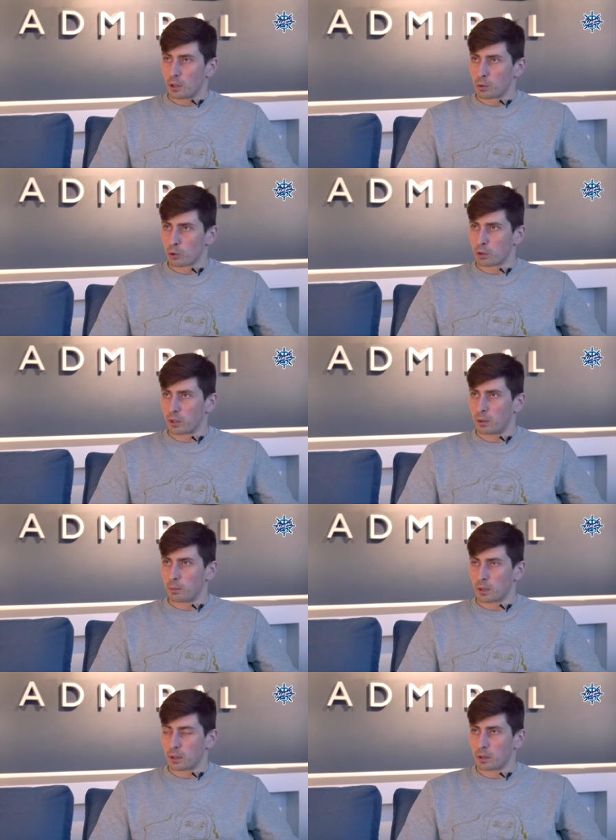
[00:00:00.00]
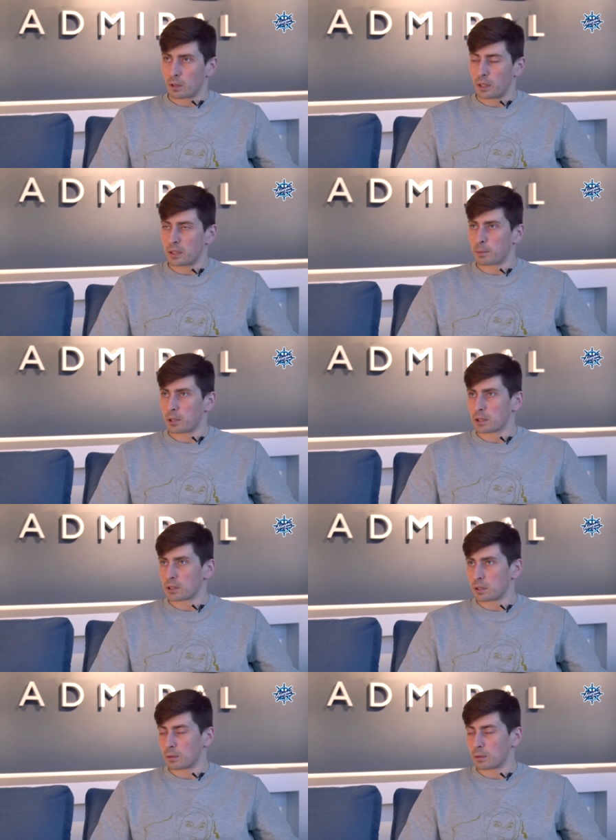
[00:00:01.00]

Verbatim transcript: нужно время для адаптации.